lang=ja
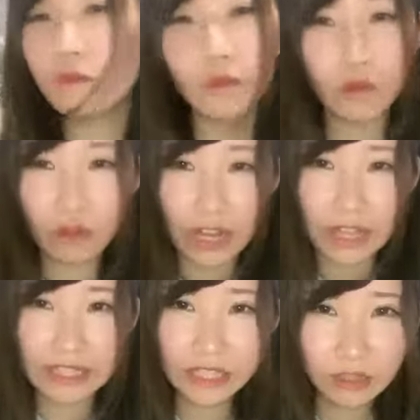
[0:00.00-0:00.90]
もう
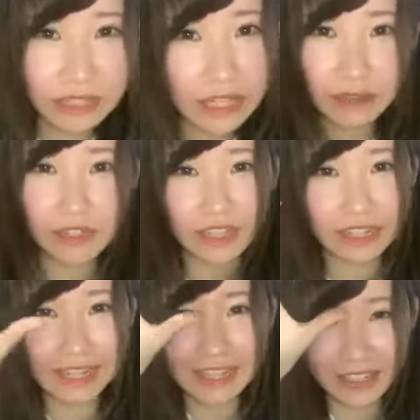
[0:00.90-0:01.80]
ね辞書に頼るしか
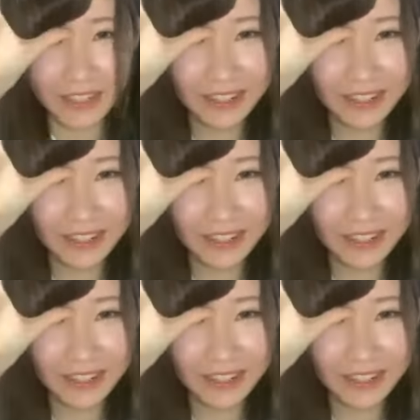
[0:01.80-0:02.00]
ない